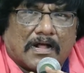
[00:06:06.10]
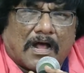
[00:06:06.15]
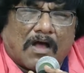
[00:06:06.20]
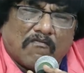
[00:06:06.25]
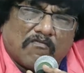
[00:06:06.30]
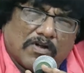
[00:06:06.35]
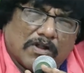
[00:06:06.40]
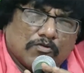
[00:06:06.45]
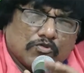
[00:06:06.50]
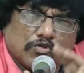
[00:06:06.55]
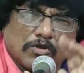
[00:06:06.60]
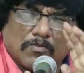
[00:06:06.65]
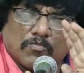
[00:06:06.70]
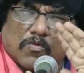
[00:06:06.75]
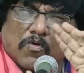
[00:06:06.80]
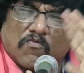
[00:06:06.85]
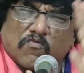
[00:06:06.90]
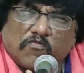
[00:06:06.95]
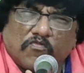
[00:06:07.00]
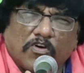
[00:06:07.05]
அவ்வளவு தூரம்
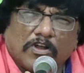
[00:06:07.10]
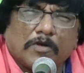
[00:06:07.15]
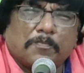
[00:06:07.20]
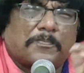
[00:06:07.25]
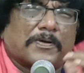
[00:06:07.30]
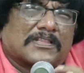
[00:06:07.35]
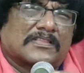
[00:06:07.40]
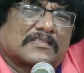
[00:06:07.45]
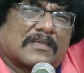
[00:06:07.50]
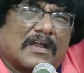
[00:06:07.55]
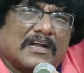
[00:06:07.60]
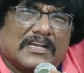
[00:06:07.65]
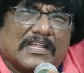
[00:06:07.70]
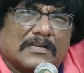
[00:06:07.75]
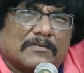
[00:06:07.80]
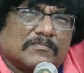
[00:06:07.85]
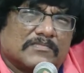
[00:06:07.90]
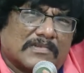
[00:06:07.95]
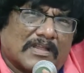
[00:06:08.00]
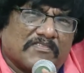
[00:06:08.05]
ஒவ்வொரு
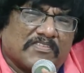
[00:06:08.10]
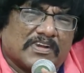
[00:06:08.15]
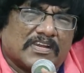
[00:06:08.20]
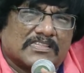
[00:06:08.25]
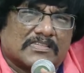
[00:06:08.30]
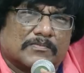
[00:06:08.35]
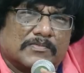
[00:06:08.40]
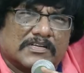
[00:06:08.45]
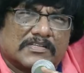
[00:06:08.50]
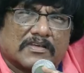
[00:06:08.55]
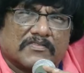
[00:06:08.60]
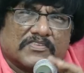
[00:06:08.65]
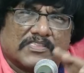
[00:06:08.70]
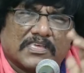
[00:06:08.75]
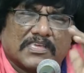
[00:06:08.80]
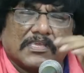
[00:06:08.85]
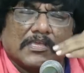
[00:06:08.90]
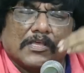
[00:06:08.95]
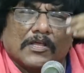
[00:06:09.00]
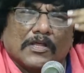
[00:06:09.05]
பத்தாண்டிலும் நவீன தமிழ்
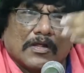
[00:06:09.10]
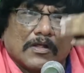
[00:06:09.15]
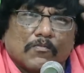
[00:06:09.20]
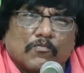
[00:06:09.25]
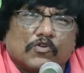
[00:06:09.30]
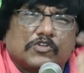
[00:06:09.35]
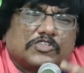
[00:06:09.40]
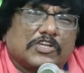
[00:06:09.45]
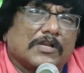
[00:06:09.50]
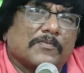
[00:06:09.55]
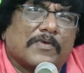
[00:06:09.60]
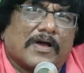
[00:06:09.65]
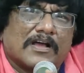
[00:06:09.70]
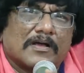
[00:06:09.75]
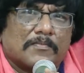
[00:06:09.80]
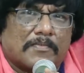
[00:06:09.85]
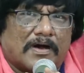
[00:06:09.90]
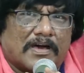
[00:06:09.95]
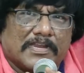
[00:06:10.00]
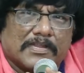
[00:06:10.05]
கவிதை முற்றிலுமாக
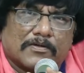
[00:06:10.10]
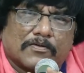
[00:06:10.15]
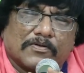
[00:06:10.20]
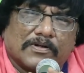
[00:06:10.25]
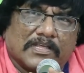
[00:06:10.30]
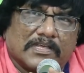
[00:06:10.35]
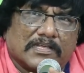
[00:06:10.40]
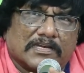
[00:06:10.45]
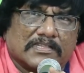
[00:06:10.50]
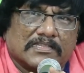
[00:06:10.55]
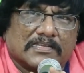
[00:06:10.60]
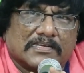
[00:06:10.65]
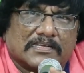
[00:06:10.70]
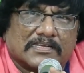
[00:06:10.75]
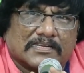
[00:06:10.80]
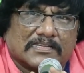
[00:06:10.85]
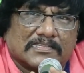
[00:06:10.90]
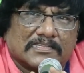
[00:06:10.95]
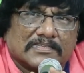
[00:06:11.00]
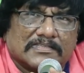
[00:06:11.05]
மாறிக்கொண்டே
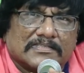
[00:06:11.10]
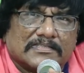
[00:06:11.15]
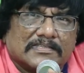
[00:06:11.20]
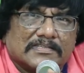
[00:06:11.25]
இருந்திருக்கிறது